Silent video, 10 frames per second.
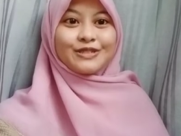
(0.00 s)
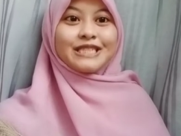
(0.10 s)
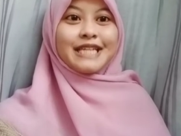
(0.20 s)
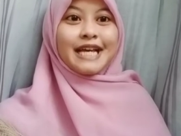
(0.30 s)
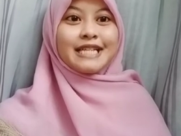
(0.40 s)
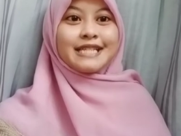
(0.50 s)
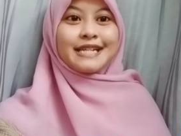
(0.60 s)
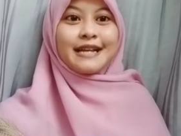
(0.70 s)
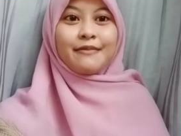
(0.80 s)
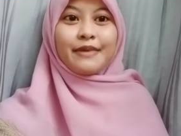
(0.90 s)
saya
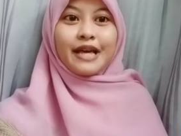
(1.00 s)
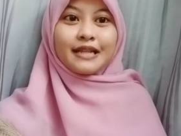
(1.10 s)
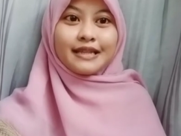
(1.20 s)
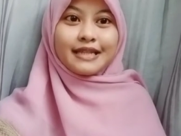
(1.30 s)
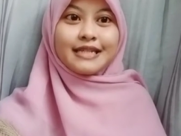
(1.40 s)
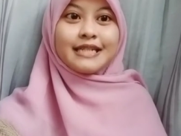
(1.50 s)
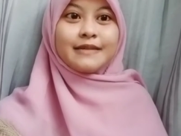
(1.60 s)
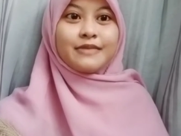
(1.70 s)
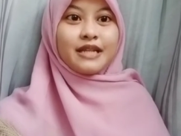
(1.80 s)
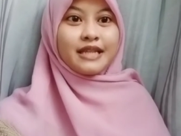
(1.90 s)
Sri Damayanti,
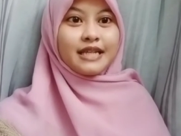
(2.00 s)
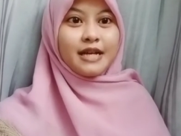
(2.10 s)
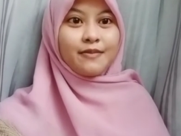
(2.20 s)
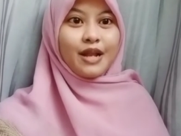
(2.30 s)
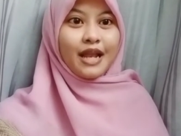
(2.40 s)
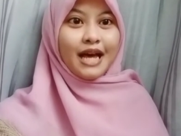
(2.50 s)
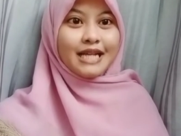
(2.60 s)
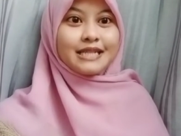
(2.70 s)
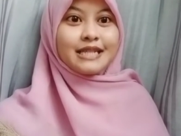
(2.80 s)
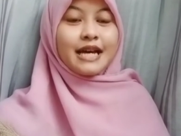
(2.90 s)
NIM-nya
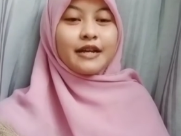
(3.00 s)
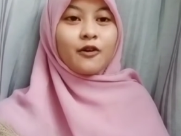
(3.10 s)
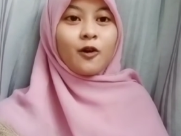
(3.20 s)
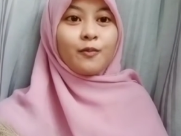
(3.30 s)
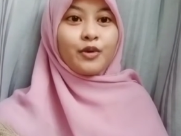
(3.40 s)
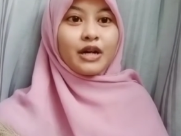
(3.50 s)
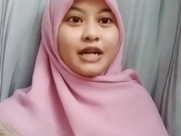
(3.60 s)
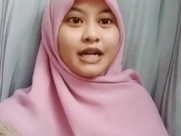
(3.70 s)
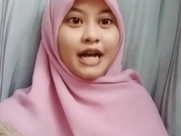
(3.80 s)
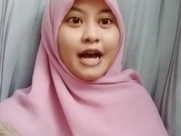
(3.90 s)
13 dari kelompok
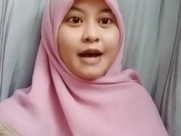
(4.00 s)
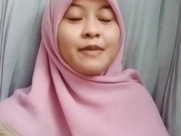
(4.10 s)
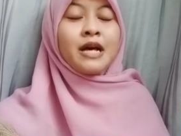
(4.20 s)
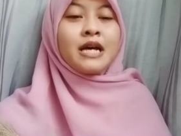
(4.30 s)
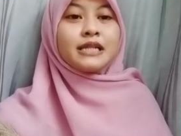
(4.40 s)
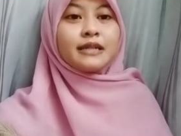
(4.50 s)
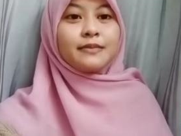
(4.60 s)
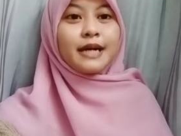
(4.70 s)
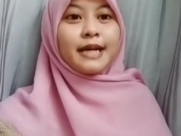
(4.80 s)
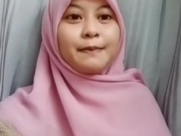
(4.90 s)
6.
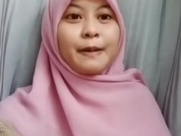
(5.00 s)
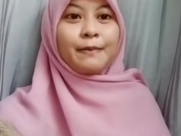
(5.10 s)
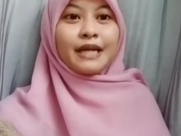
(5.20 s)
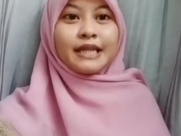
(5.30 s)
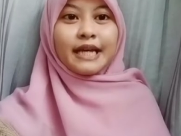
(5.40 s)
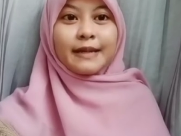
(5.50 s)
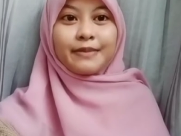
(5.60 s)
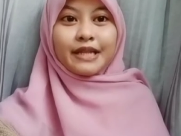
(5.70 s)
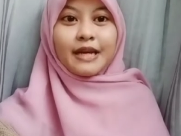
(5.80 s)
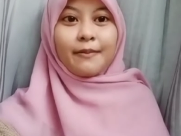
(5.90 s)
Sebagai pemateri
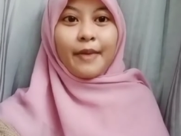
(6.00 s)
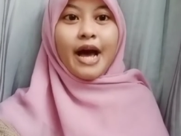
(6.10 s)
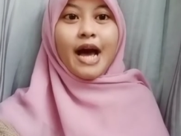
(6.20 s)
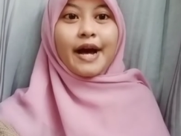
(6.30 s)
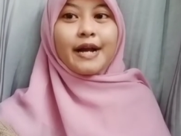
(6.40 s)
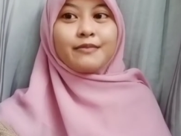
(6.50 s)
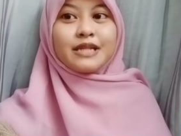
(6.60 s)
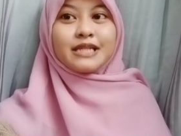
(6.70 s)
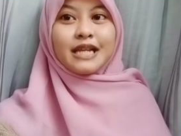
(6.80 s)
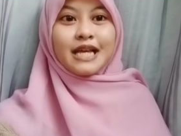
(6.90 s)
pertama akan
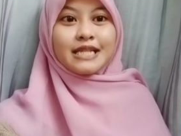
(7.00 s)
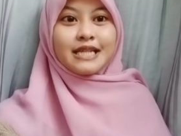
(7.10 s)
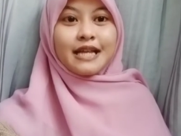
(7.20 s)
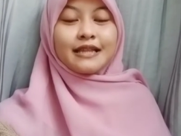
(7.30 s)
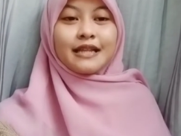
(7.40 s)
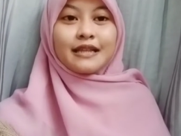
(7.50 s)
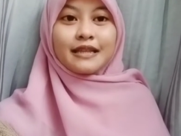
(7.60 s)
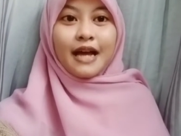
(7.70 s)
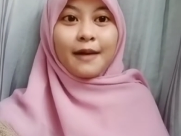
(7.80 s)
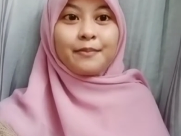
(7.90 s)
menjelaskan
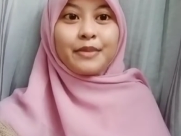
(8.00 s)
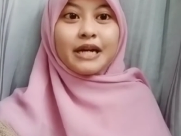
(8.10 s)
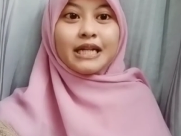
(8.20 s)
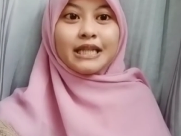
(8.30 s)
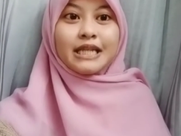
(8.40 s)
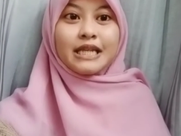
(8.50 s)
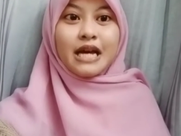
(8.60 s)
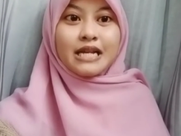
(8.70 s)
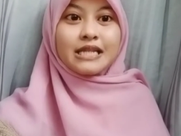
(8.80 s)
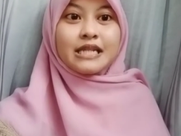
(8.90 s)
tentang
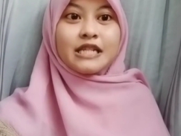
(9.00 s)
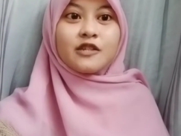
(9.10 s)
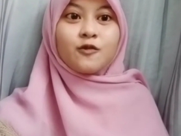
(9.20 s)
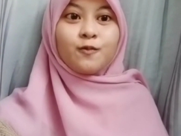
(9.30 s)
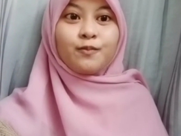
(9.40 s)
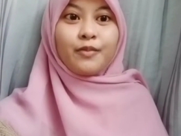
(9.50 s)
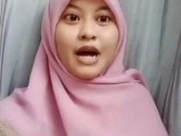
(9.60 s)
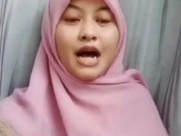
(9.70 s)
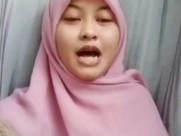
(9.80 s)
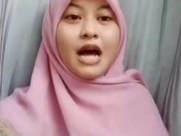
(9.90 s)
pengertian seni rupa
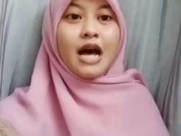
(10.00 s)
rupa